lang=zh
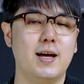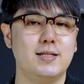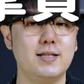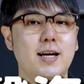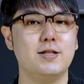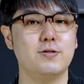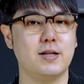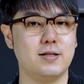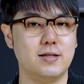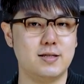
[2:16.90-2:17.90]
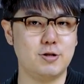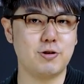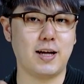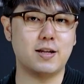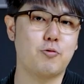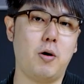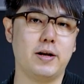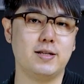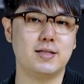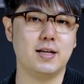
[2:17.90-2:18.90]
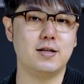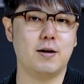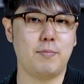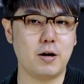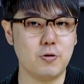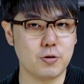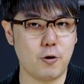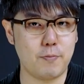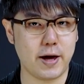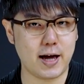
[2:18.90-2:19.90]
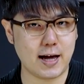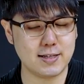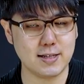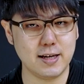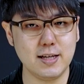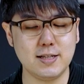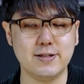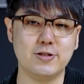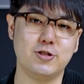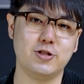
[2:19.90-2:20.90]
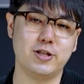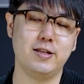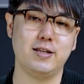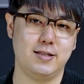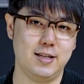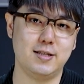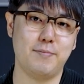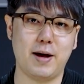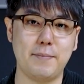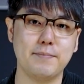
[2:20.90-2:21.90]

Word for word: 现在就点击资讯栏的官网链接，让盲狗狗陪孩子一起认识身体界限吧。